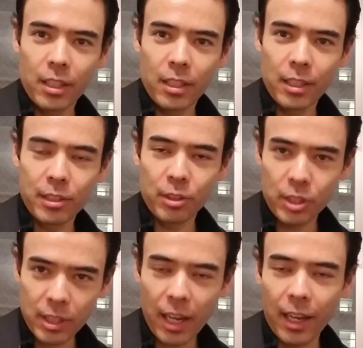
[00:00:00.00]
立し
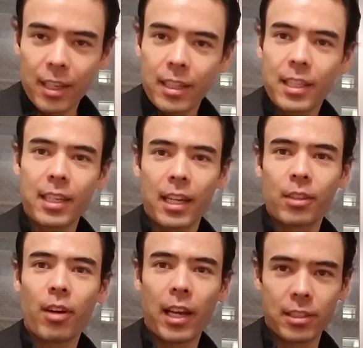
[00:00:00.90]
た機関の
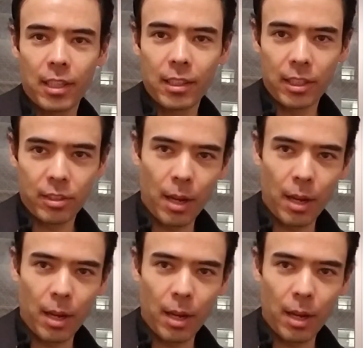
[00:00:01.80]
はずなんです。